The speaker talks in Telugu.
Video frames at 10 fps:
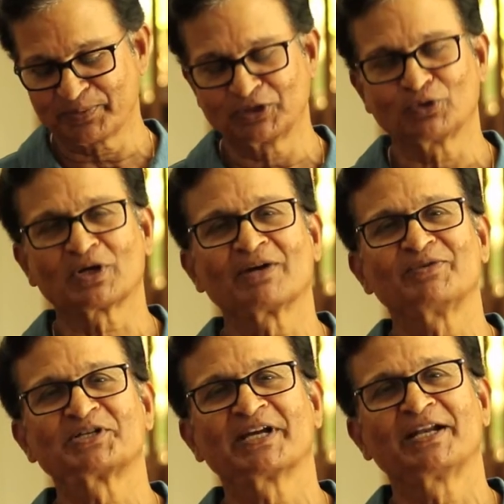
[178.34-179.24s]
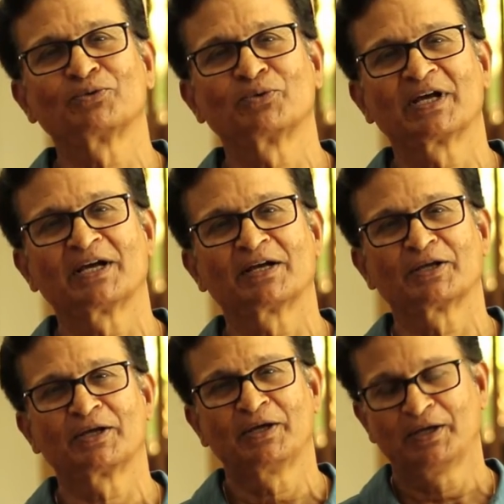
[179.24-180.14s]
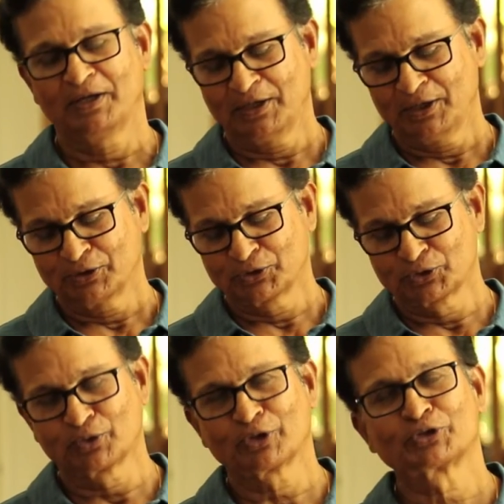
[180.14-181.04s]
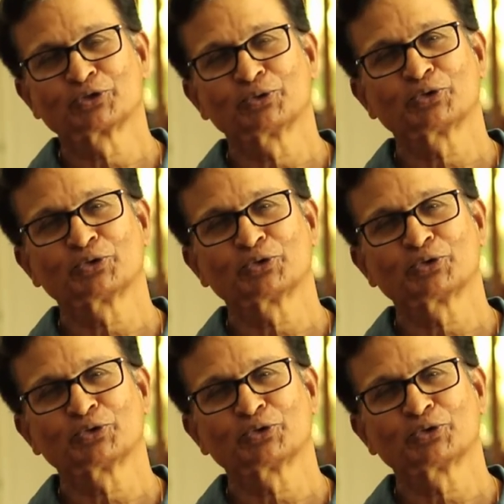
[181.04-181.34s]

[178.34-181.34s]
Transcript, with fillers: ప్రతి ఒక్క విషయాన్ని కూడా చూడొచ్చు